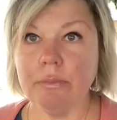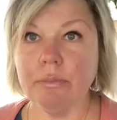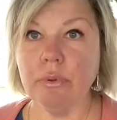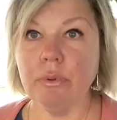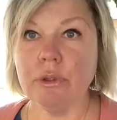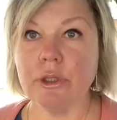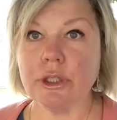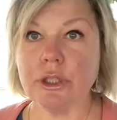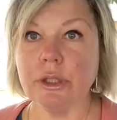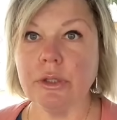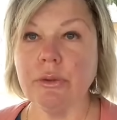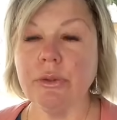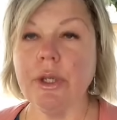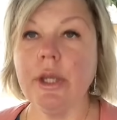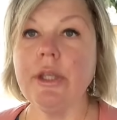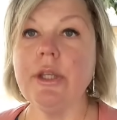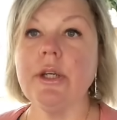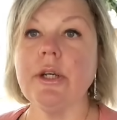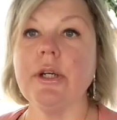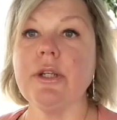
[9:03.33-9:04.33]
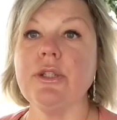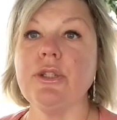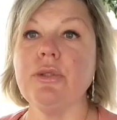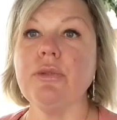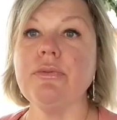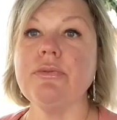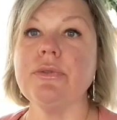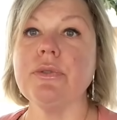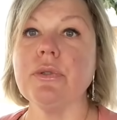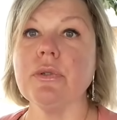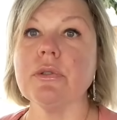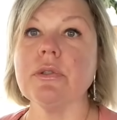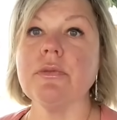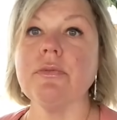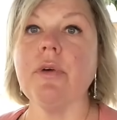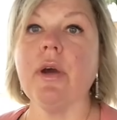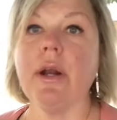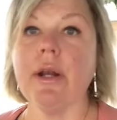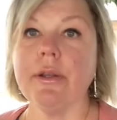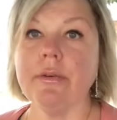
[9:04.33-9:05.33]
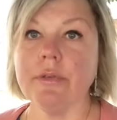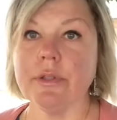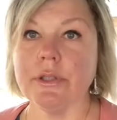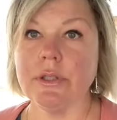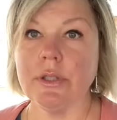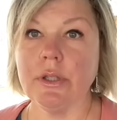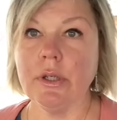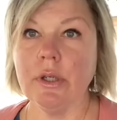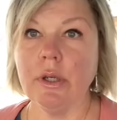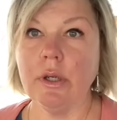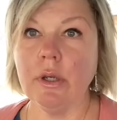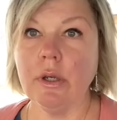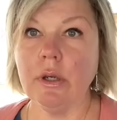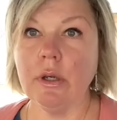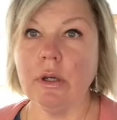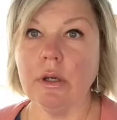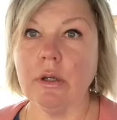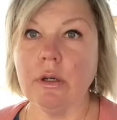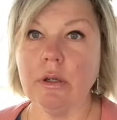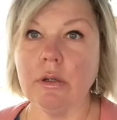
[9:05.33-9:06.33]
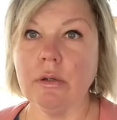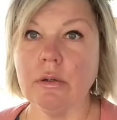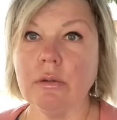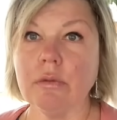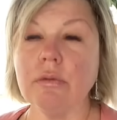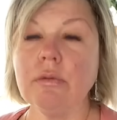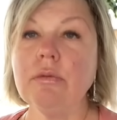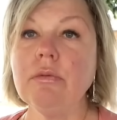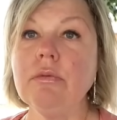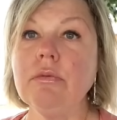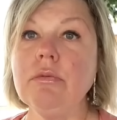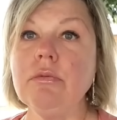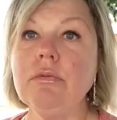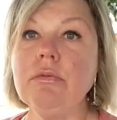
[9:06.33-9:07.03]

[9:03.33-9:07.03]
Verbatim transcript: больше. Но я не хочу все сваливать э,